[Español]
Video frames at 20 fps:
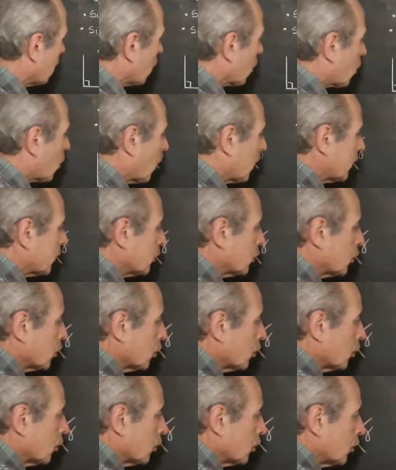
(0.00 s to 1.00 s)

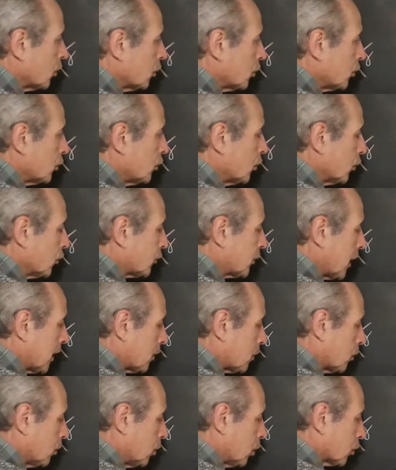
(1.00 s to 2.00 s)
Cuando dos
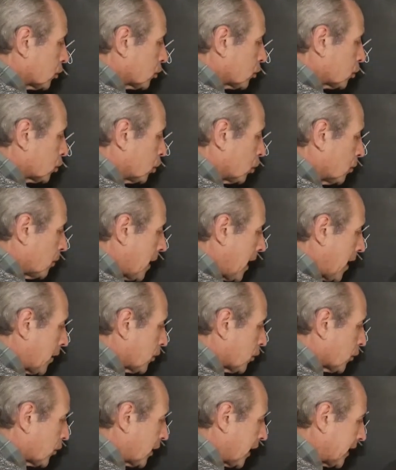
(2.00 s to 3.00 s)
ángulos
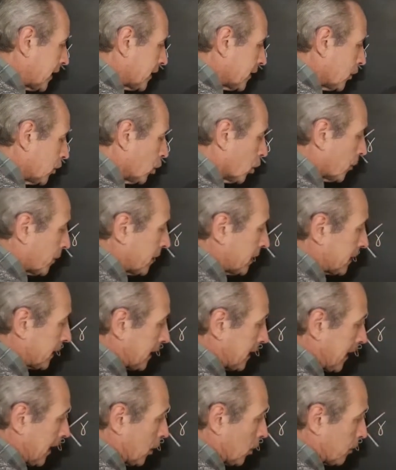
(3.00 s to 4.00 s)
sumados dan 90
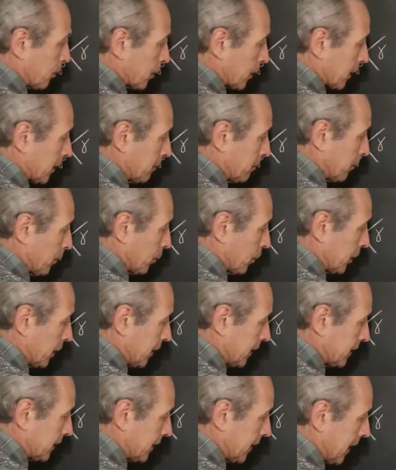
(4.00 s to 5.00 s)
grados, por ejemplo,
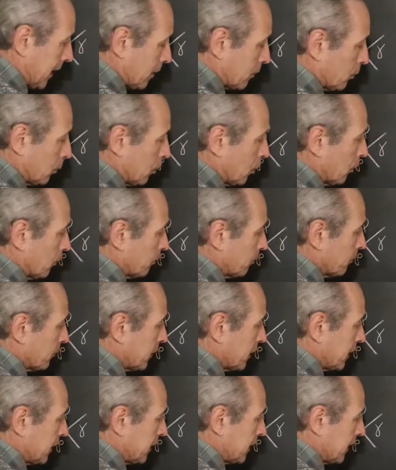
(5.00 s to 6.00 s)
este ángulo
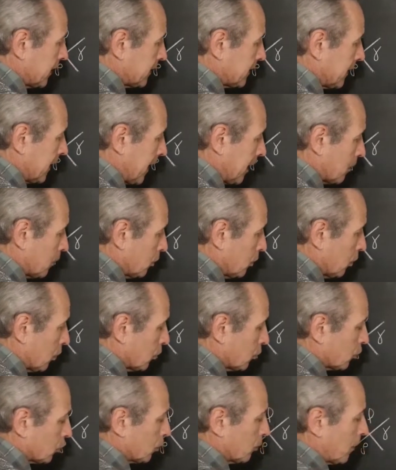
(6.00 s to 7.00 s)
y este ángulo
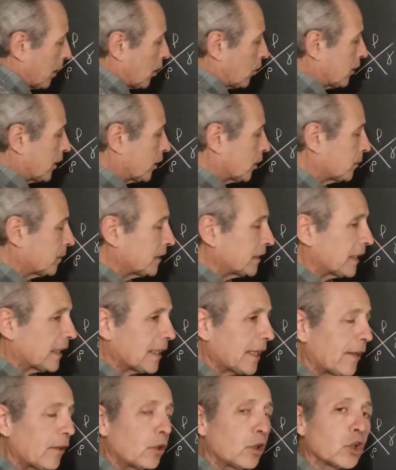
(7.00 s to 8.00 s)
sumados a 90
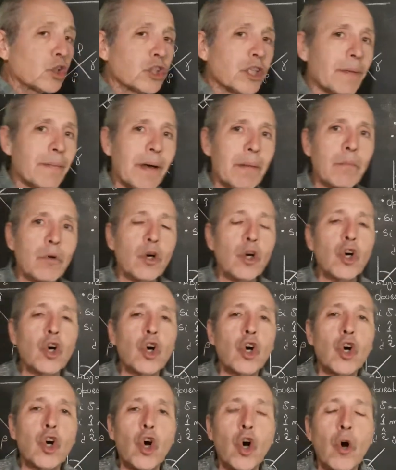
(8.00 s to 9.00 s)
grados lo llamamos
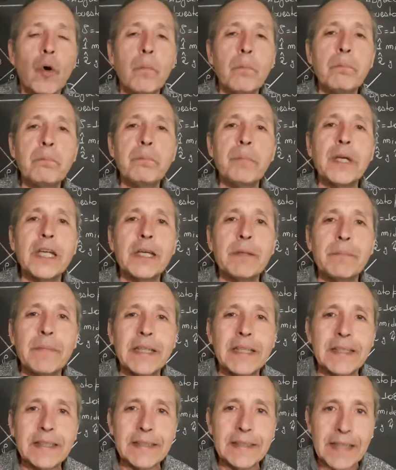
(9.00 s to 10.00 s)

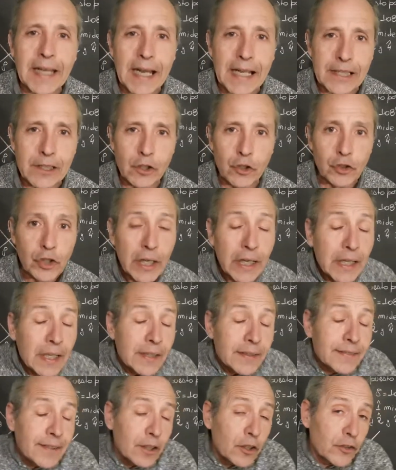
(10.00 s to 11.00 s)
complementarios.
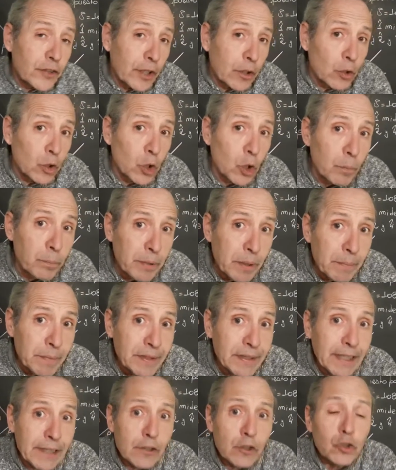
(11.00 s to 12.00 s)
Si los ángulos
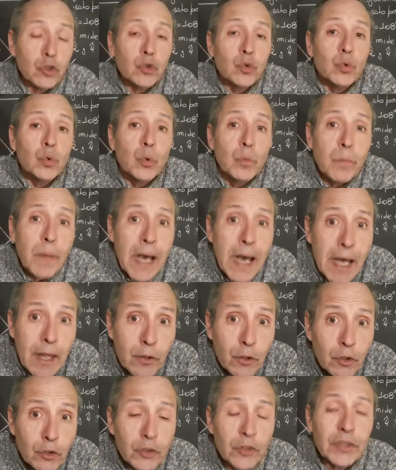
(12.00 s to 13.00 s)
complementarios
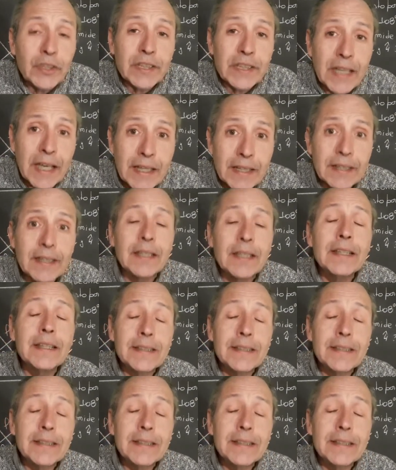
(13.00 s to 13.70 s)
sumados dan